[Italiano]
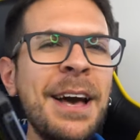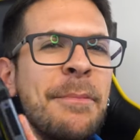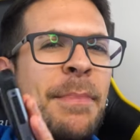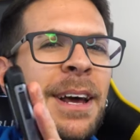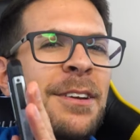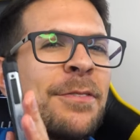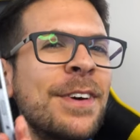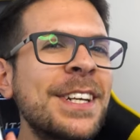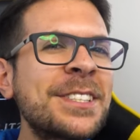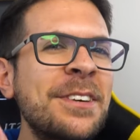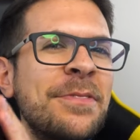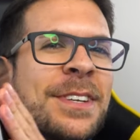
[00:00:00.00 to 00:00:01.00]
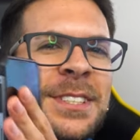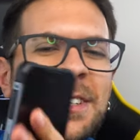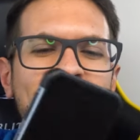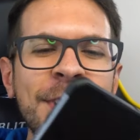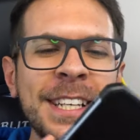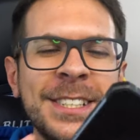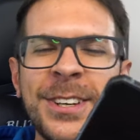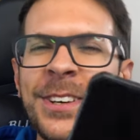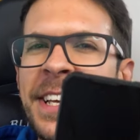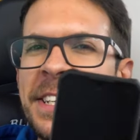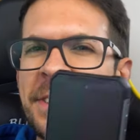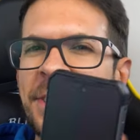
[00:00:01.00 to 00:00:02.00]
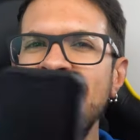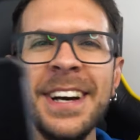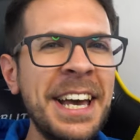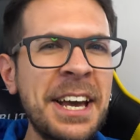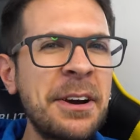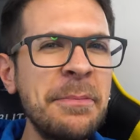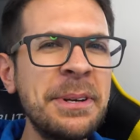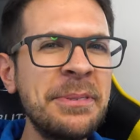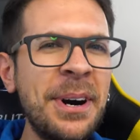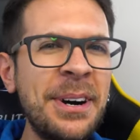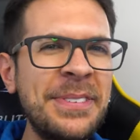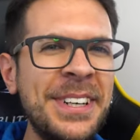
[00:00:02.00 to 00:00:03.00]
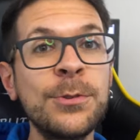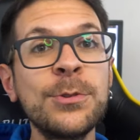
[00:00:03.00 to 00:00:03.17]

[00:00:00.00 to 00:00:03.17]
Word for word: Bello fresco, fresco, fresco adesso è come nuovo.